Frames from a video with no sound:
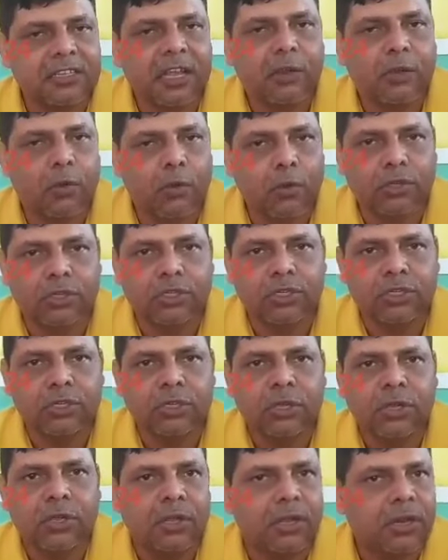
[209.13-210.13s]
इसके
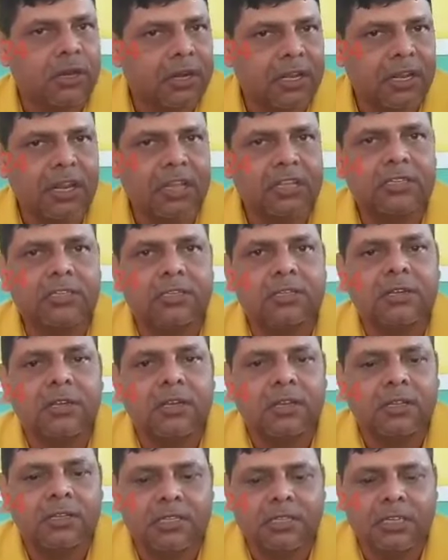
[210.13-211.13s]
कोच नीरज जी
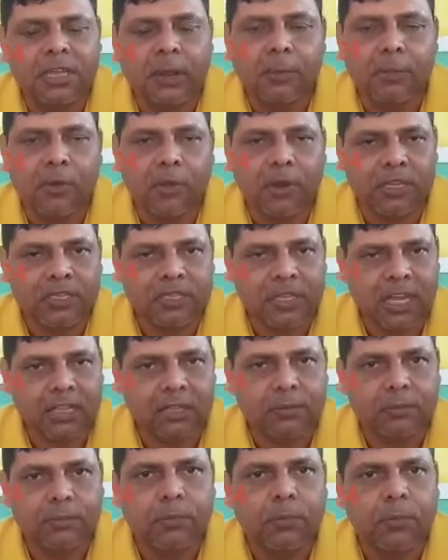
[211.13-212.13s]
जी हम लोग के
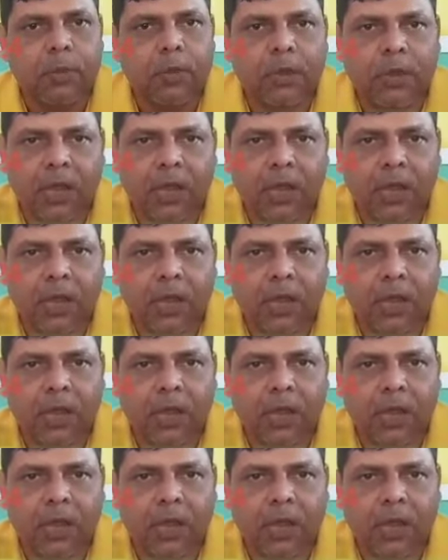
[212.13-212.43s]
साथ